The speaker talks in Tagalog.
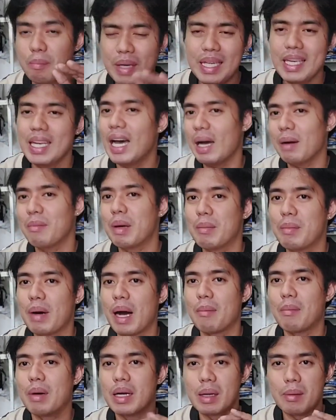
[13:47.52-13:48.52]

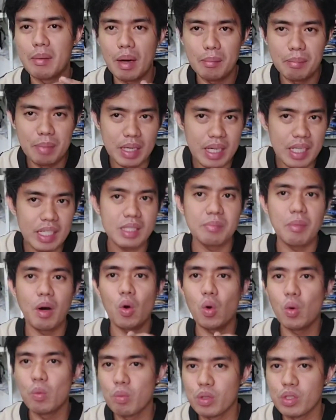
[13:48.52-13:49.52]
pinakamababa na mabilis
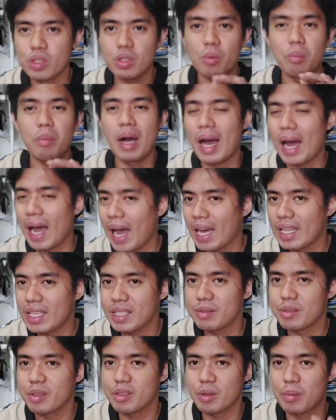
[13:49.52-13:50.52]
maubos itong mga
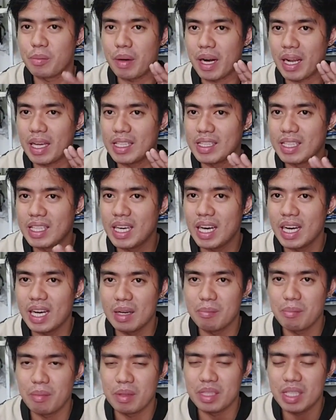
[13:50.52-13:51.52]
items na to para hindi agad
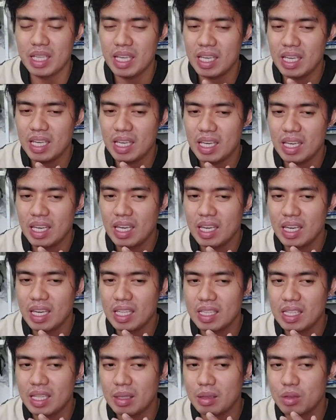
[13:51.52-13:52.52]
hindi
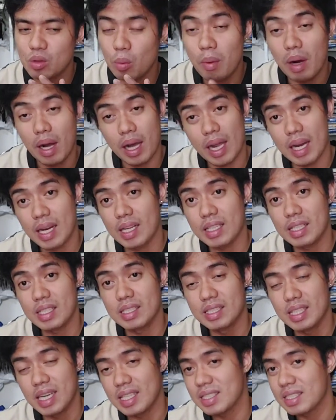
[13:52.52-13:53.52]
hindi tumagal
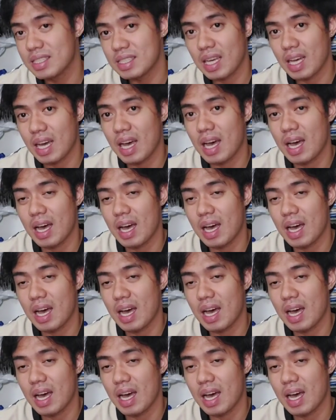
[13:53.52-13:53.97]
diyan sa